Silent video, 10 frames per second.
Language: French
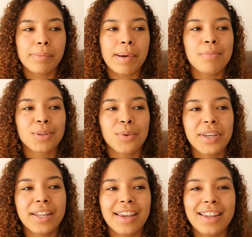j'ai pas l'impression
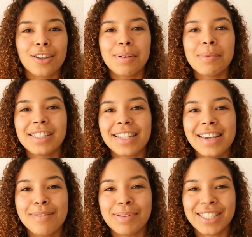qu'il ait énormément
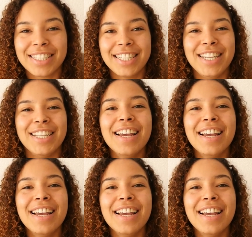essayé, parce que si...